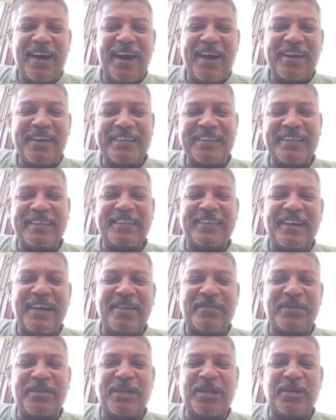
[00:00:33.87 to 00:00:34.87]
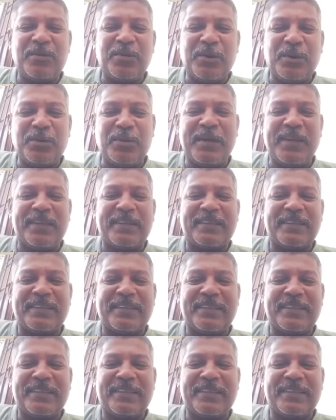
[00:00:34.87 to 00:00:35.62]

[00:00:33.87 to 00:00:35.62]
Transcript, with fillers: ஆதி திராவிடர் ஒருவர்